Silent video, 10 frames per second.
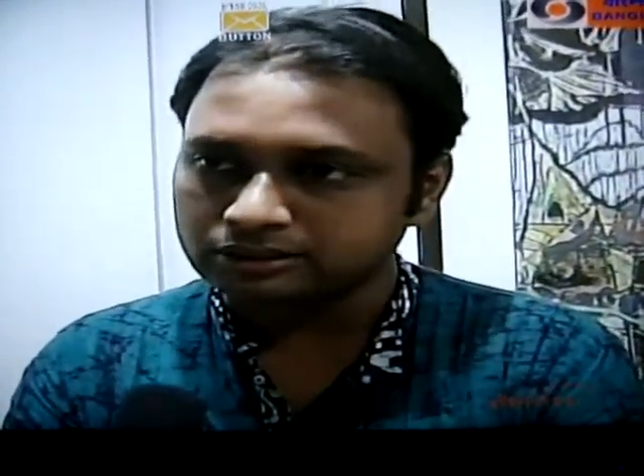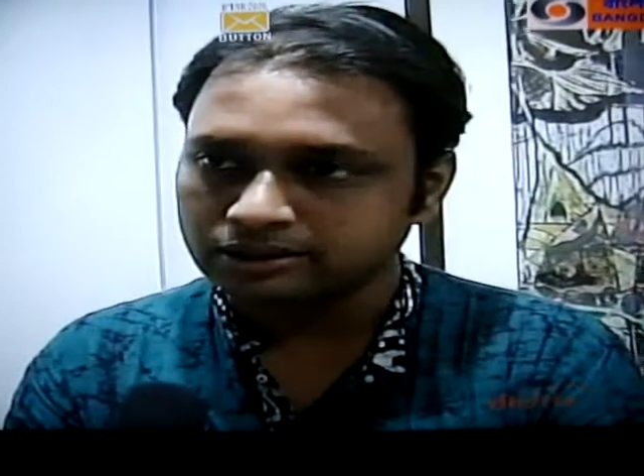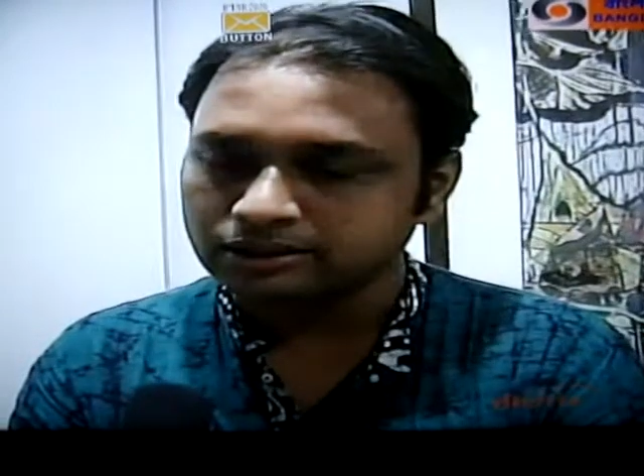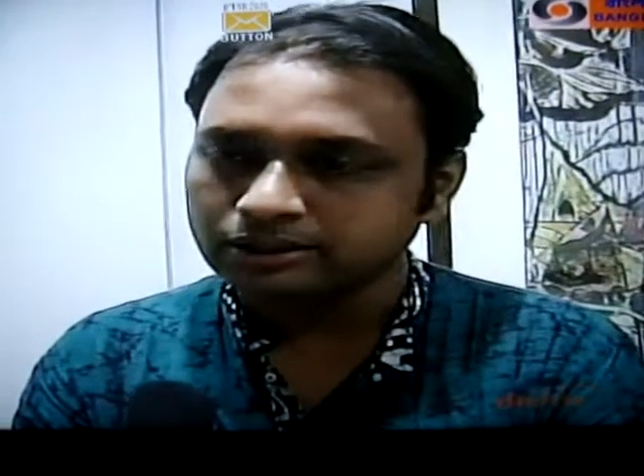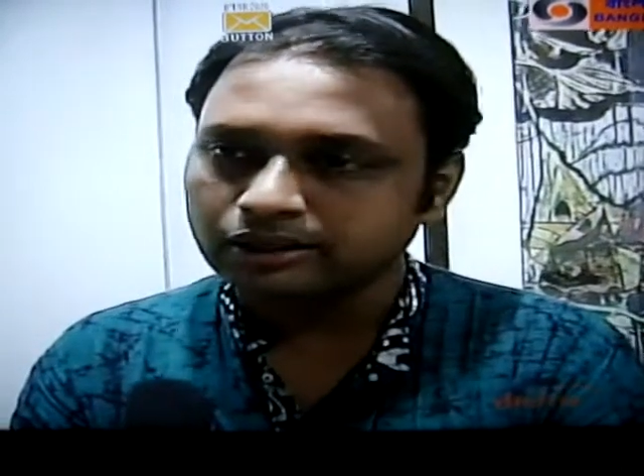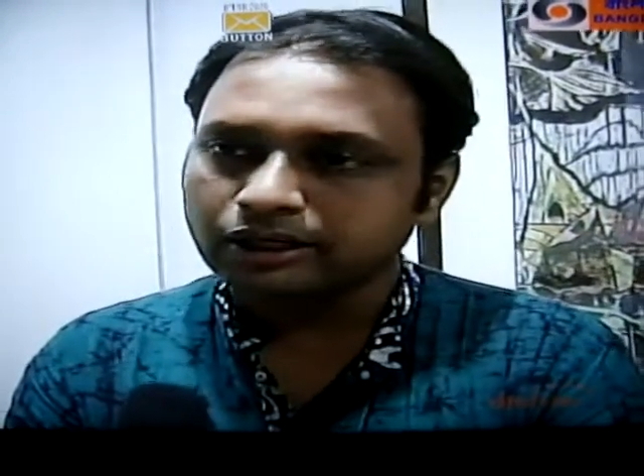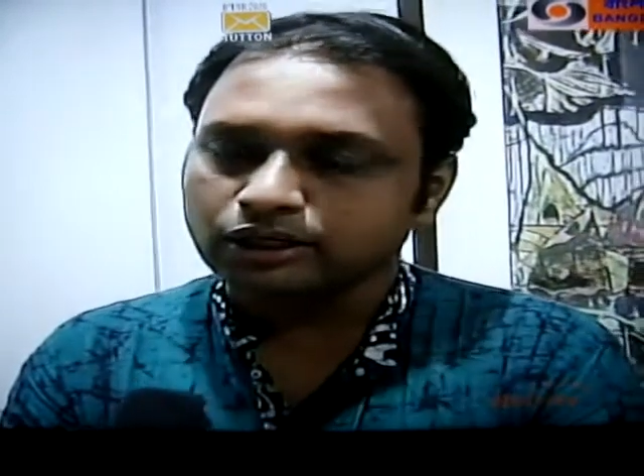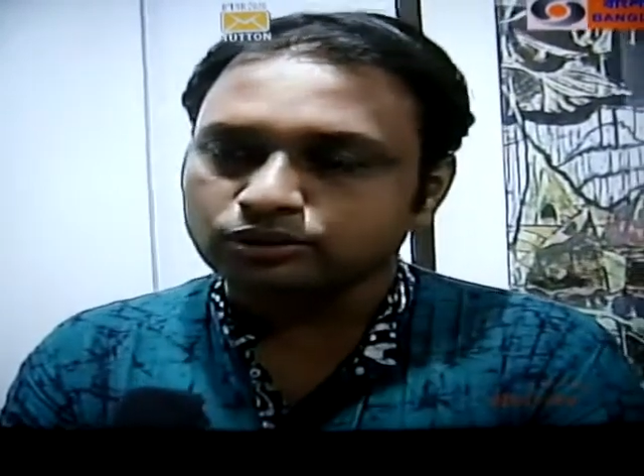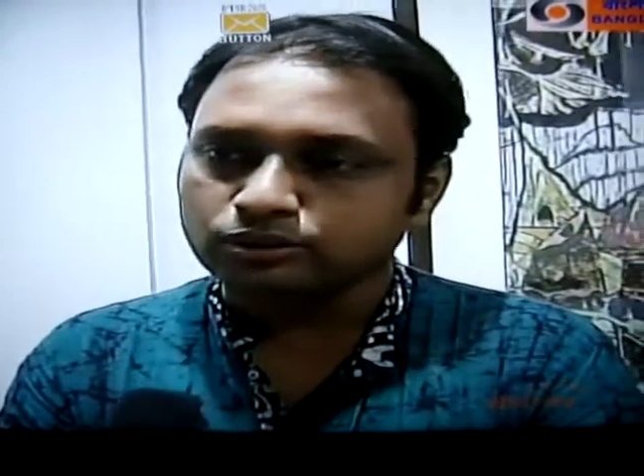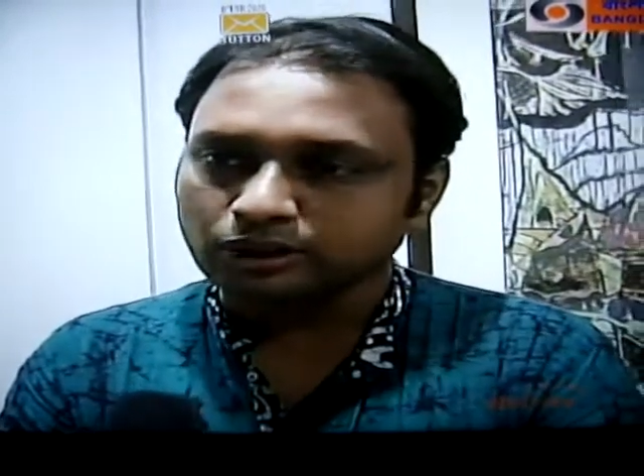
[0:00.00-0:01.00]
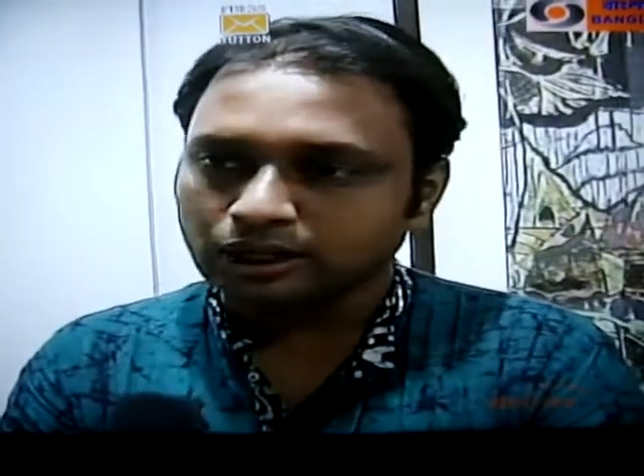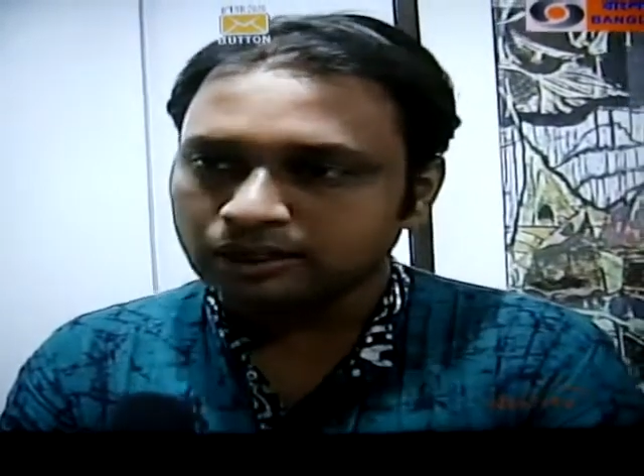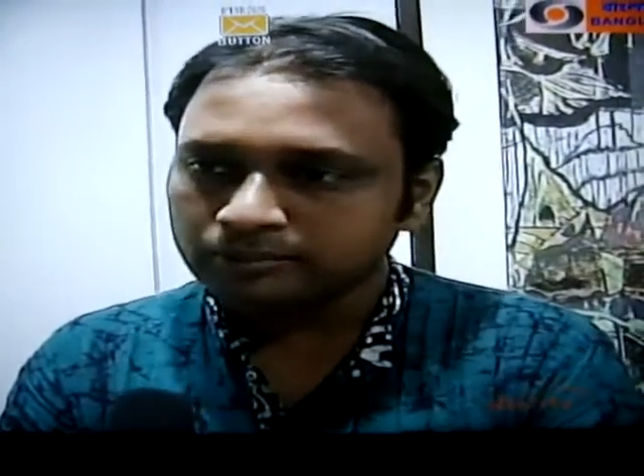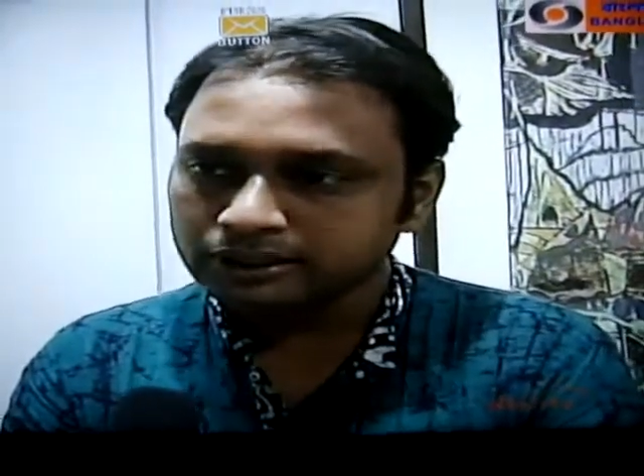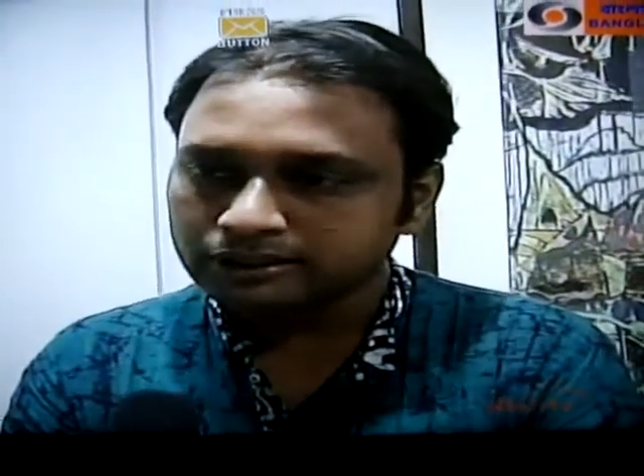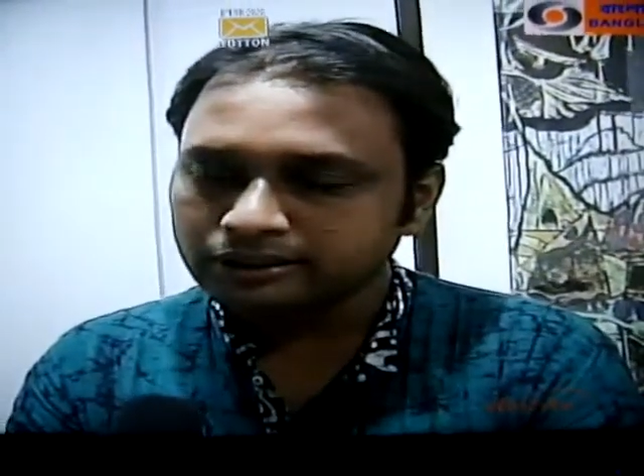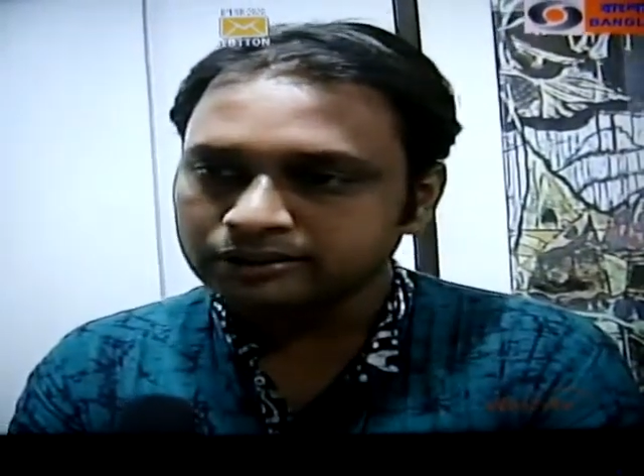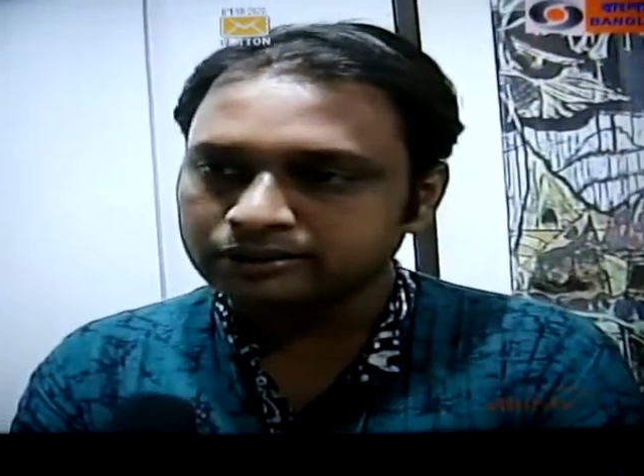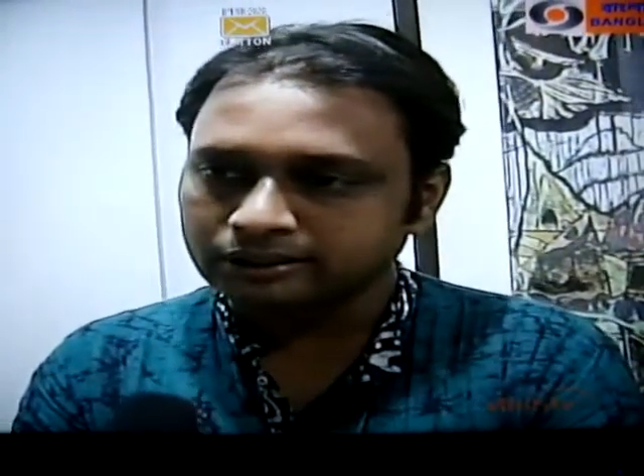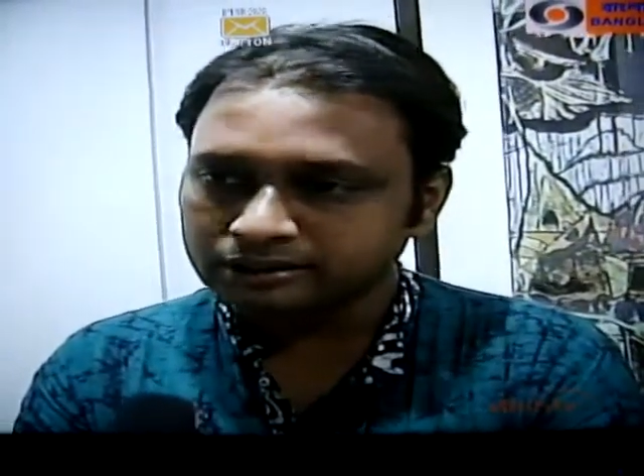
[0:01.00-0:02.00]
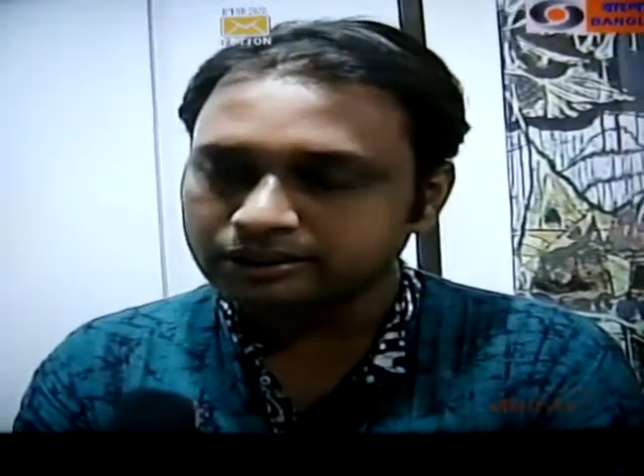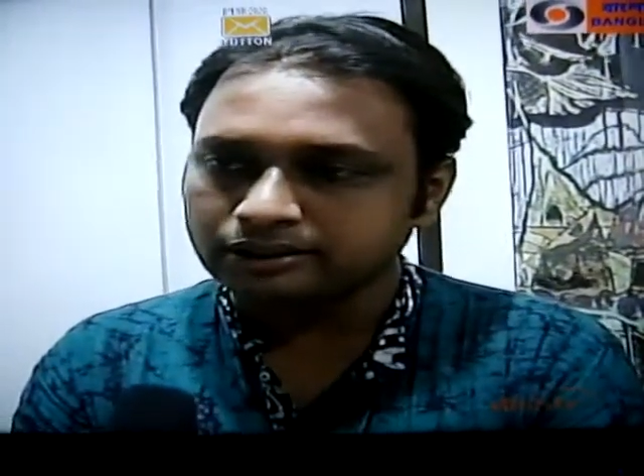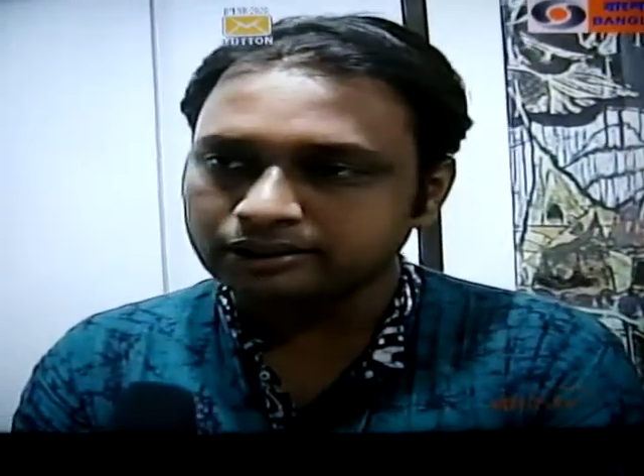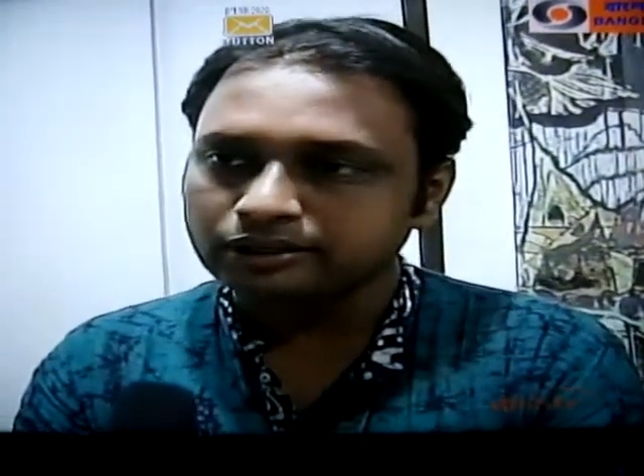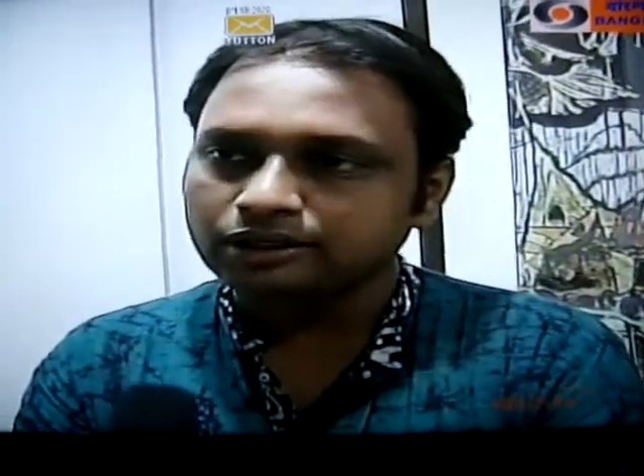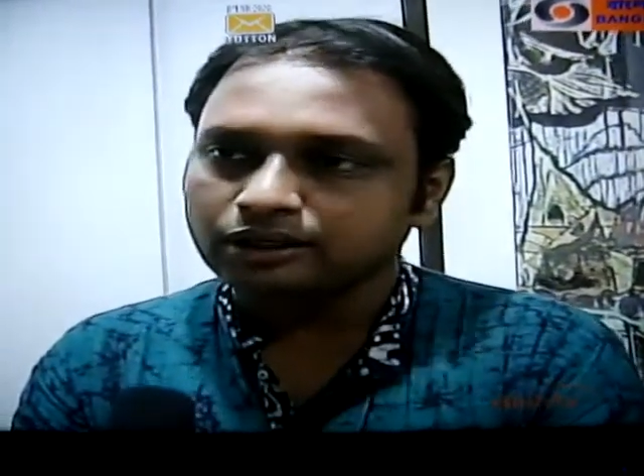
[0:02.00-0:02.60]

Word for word: আছে তো আমাদের দেশে